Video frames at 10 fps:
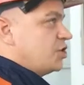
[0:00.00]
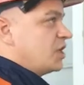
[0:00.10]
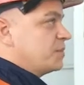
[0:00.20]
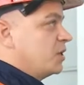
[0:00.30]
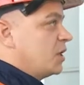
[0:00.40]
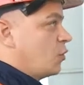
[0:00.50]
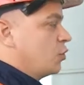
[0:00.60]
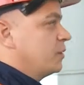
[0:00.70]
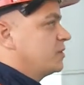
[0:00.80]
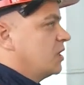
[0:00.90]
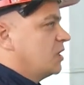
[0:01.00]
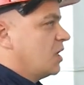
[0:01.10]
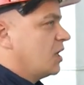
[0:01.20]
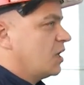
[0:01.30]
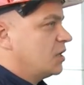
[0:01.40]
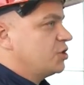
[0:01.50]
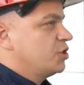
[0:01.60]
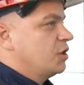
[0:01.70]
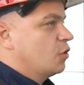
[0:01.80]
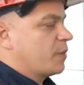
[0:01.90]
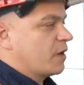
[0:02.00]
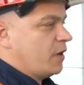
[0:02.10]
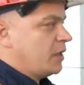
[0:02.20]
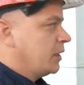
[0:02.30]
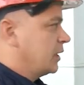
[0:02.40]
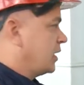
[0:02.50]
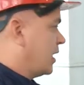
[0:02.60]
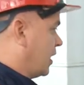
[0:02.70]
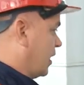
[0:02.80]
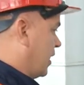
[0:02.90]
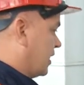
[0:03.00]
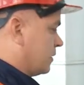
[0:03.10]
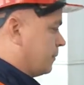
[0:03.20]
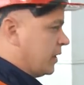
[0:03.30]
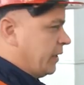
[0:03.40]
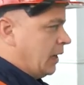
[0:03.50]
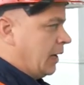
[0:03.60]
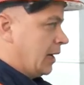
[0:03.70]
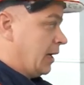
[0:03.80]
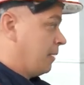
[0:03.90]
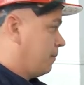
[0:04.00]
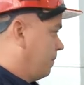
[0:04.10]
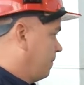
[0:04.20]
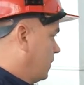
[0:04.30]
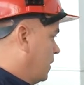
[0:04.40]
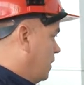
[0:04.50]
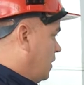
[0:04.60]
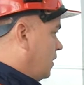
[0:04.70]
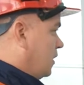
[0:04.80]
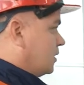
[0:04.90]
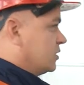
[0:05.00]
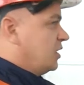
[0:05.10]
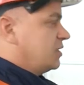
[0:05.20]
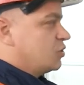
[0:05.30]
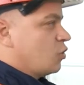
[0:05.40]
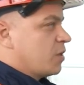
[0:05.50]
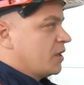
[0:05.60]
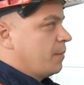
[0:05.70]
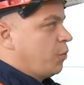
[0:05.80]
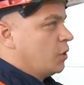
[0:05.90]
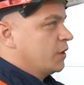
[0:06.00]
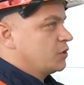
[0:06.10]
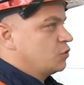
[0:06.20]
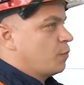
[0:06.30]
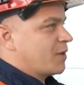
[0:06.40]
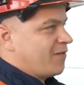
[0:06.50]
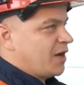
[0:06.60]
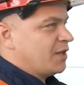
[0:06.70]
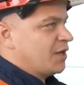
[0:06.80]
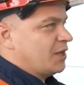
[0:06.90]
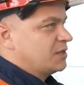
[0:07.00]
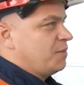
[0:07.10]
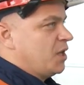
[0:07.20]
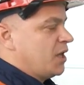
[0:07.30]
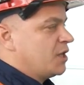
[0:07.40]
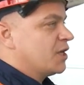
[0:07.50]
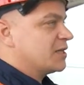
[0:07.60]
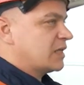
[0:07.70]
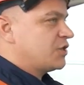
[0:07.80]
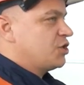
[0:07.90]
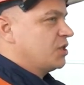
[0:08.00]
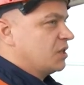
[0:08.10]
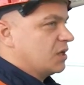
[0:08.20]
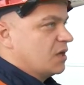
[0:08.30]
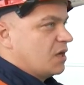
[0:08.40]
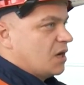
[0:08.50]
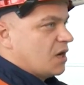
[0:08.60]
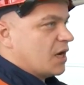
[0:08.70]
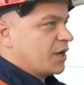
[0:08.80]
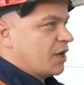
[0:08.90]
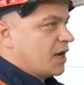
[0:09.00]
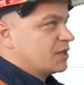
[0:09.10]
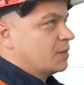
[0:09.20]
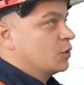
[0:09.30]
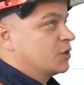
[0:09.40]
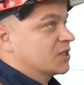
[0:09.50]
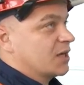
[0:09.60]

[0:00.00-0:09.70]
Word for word: Сейчас мы находимся на щите управления гидроагрегатом панели М. Здесь собрано полностью управление, измерение защиты агрегата. Можно